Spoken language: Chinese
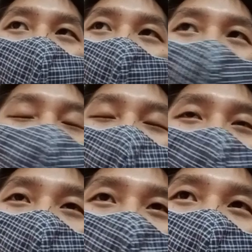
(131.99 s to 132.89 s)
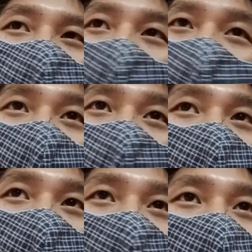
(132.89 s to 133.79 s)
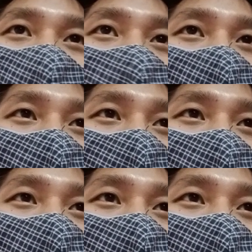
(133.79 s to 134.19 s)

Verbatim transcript: 我不觉得是长期的一个